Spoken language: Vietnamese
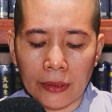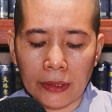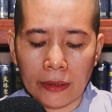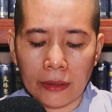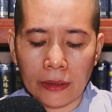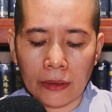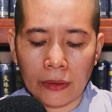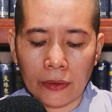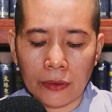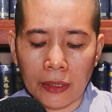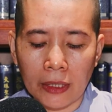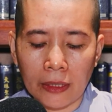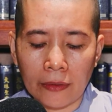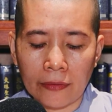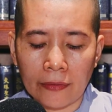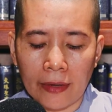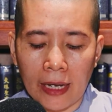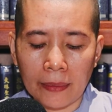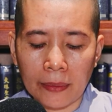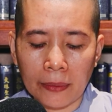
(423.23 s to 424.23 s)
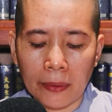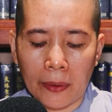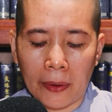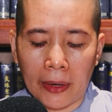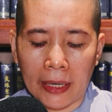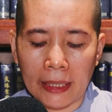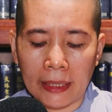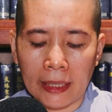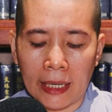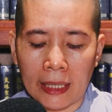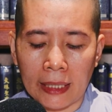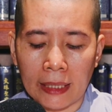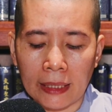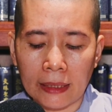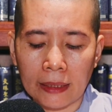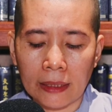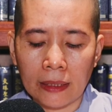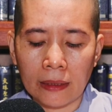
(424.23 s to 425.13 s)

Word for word: sư thuyết pháp thoại này